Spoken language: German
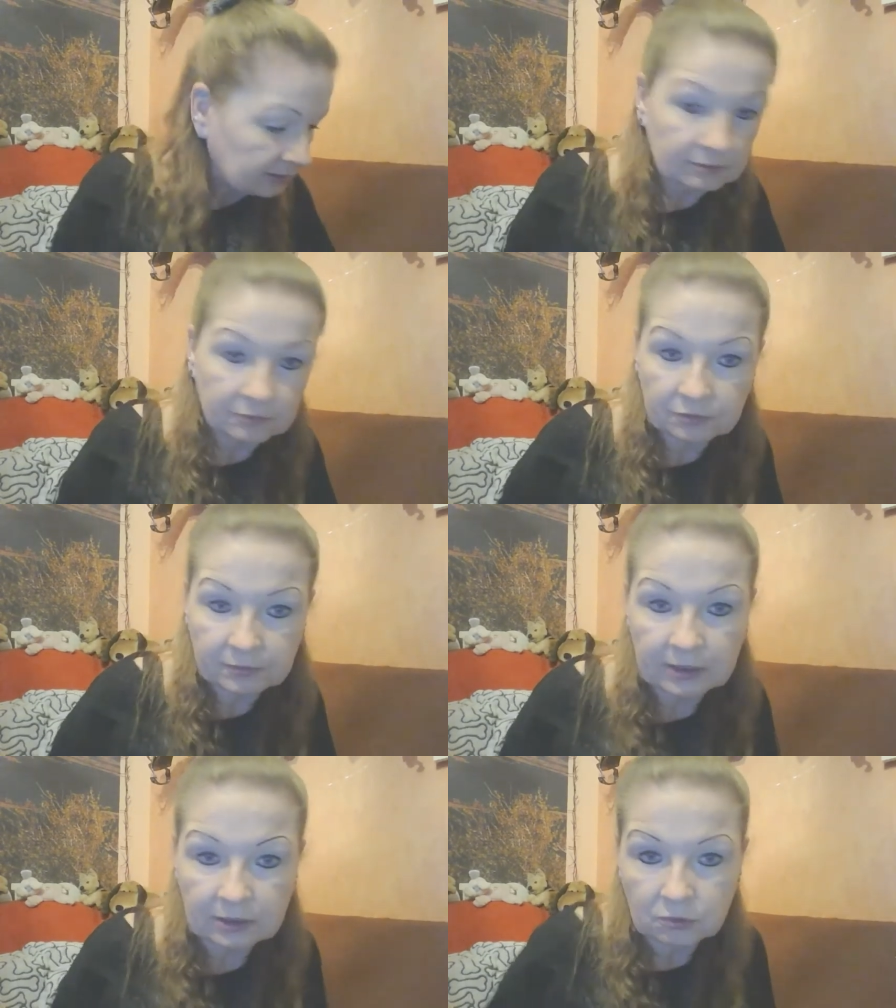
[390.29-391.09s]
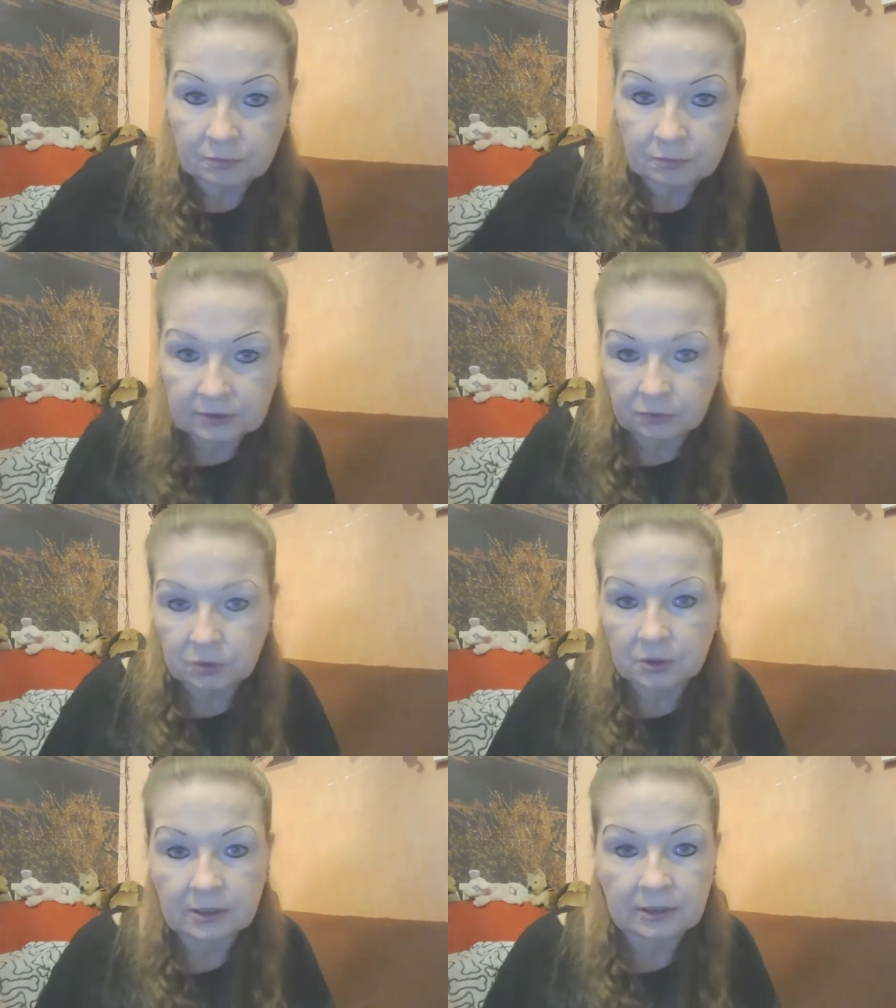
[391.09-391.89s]
Da muss man dann gucken, bis
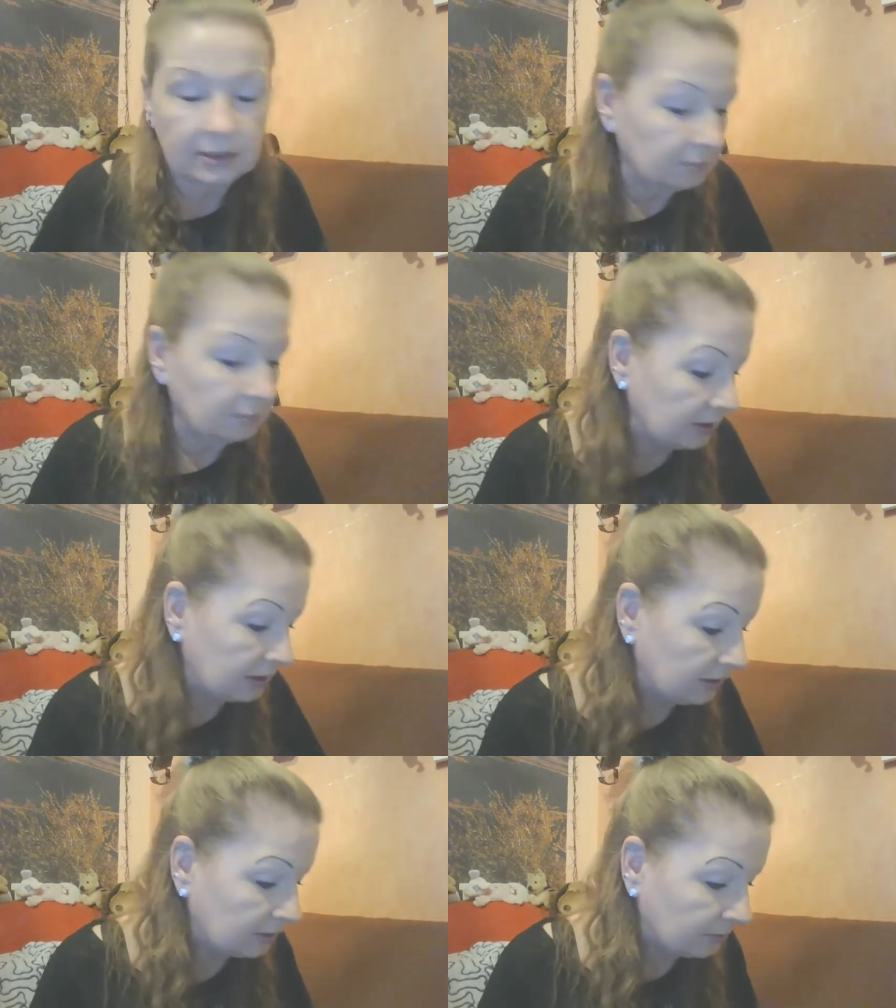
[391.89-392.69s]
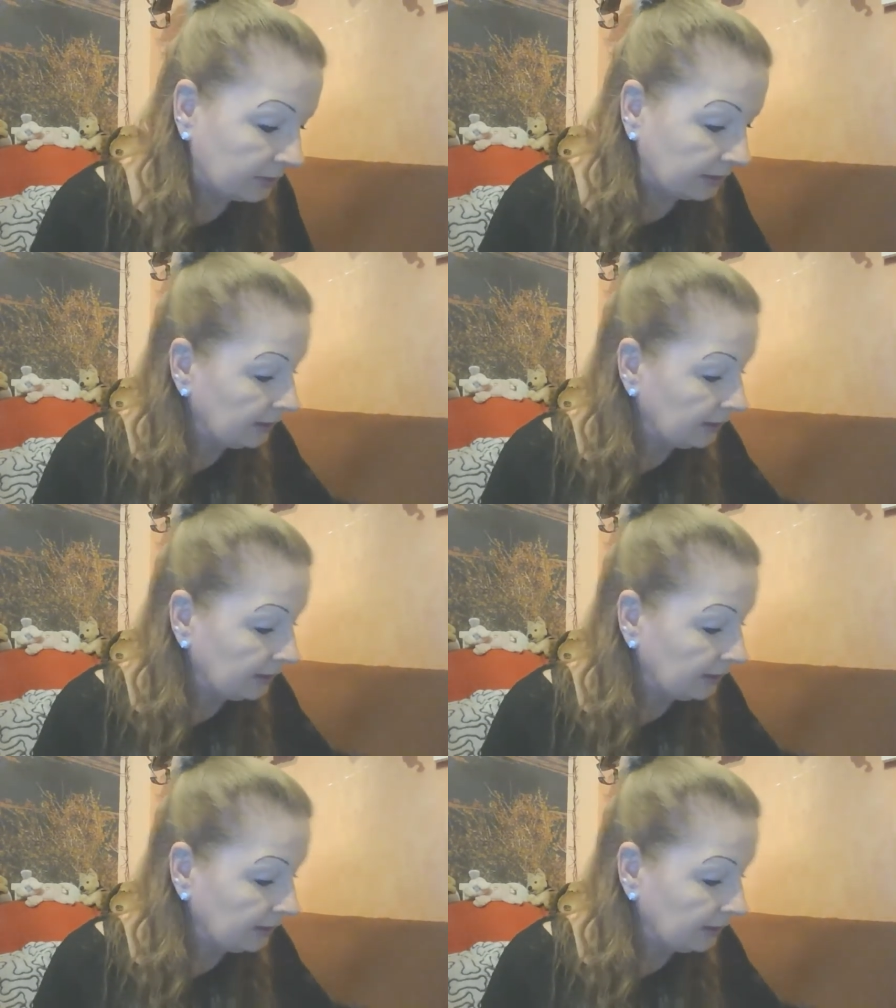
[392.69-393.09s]
wohin das geht mit den Hinterbeinen.